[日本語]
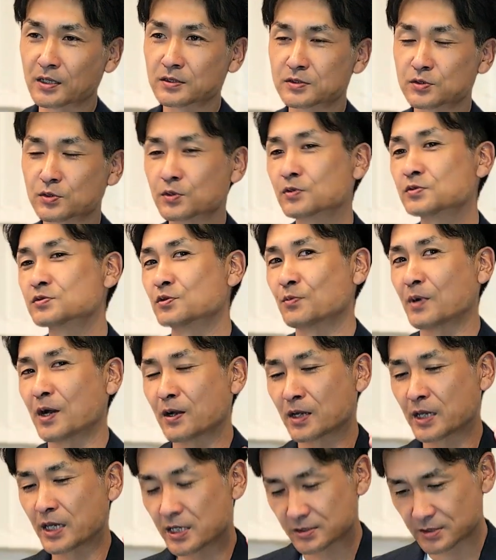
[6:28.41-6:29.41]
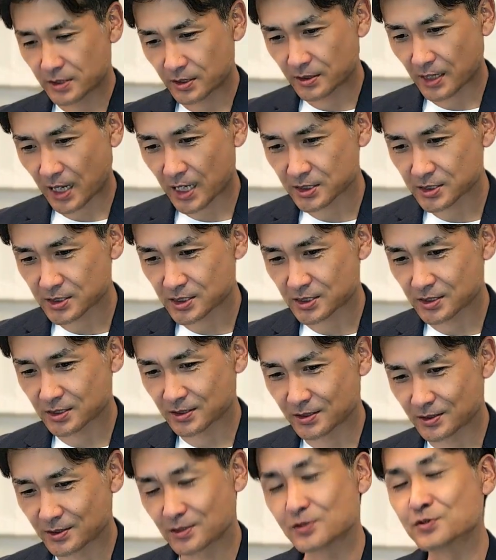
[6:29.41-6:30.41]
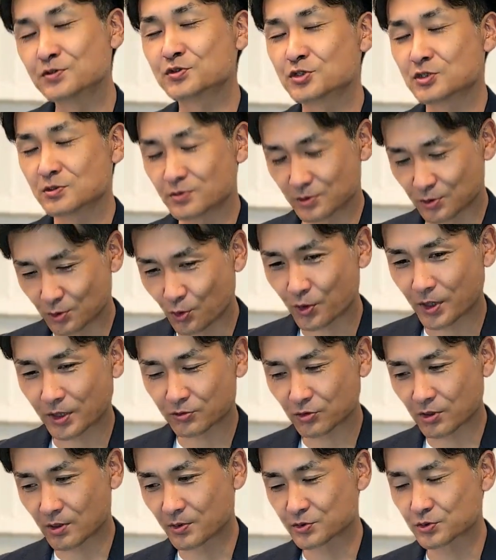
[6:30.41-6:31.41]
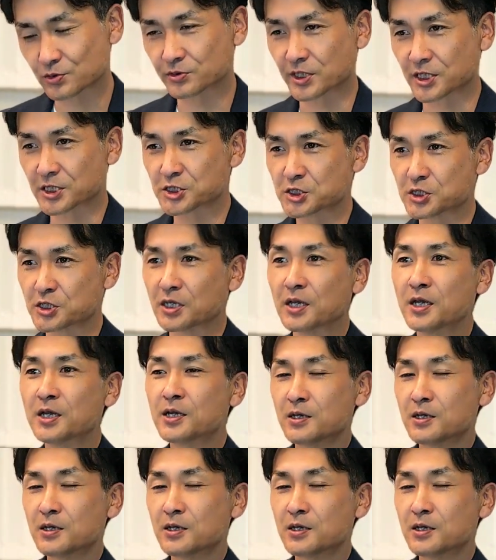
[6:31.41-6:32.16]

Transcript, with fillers: それこそまあ エスエヌ 発信、 YouTube 動画とかもそうだし、